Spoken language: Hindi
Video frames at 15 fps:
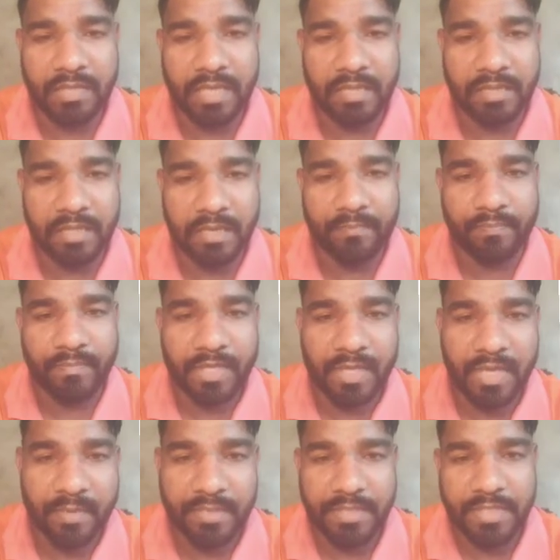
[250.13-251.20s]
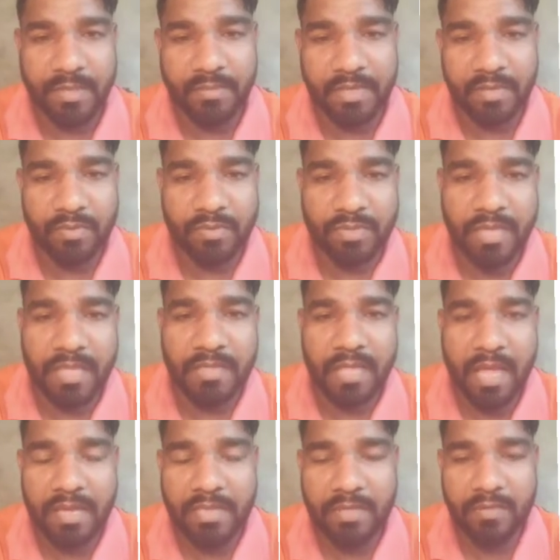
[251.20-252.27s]
गया था अब ये जबरन घुसा
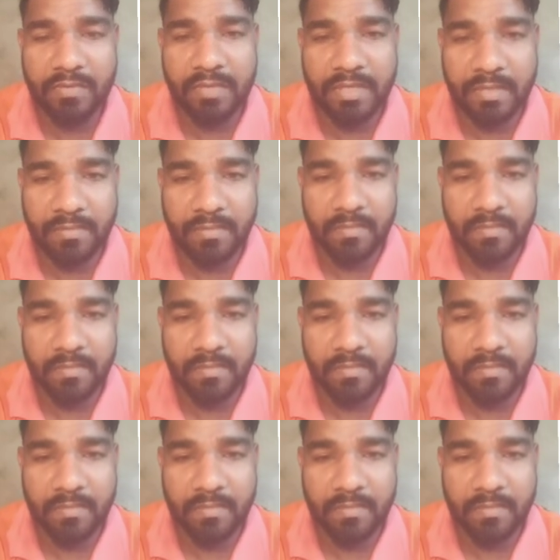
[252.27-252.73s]
था कि उनकी